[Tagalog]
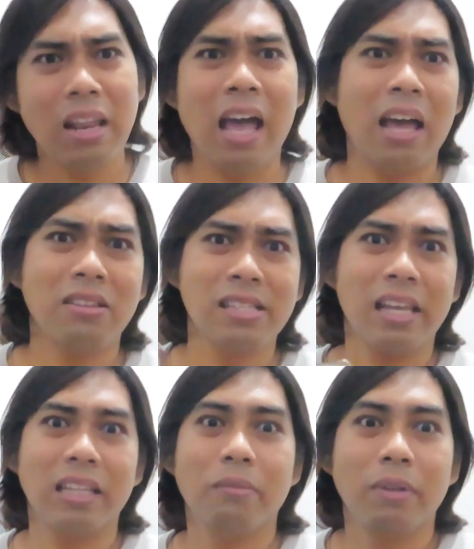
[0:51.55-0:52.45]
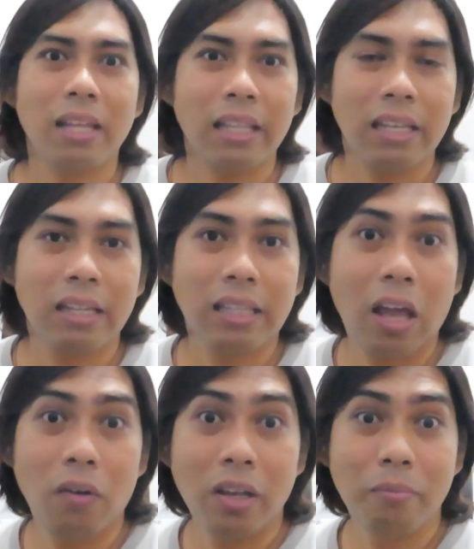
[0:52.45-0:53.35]
halos lahat naman nata ng
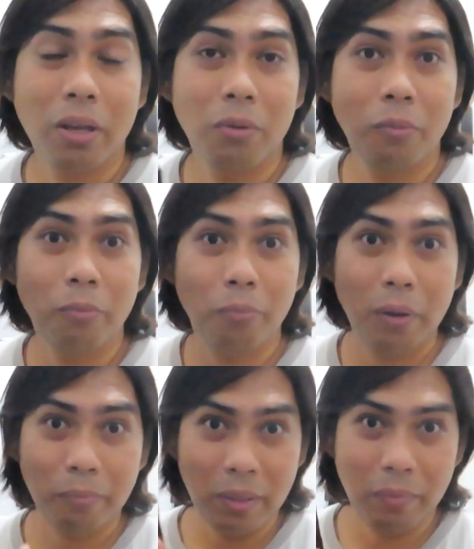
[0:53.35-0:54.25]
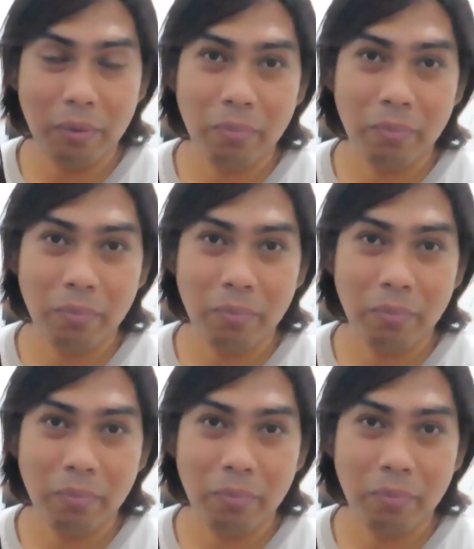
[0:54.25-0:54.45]
tao ngayon merong pang BP.